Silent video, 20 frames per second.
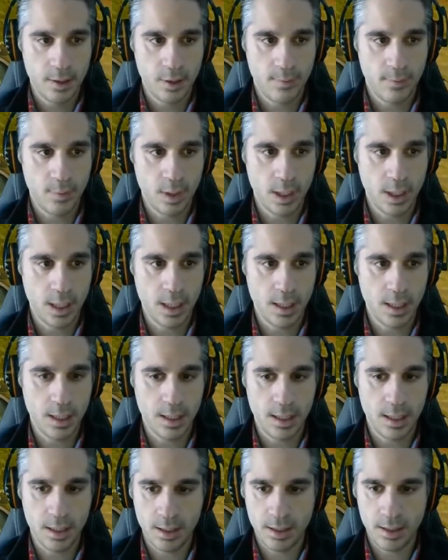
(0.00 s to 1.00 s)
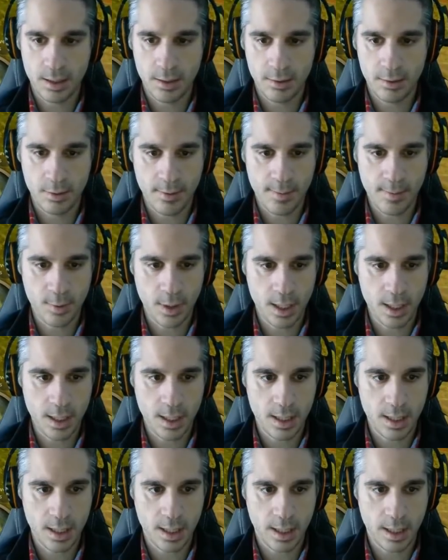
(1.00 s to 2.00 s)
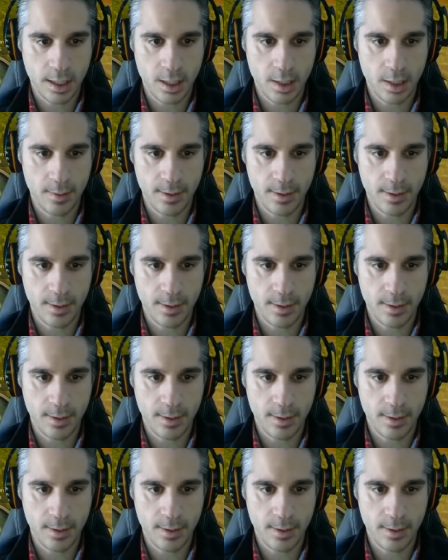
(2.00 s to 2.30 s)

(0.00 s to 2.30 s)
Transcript: ponga, lo voy a poner aquí ahora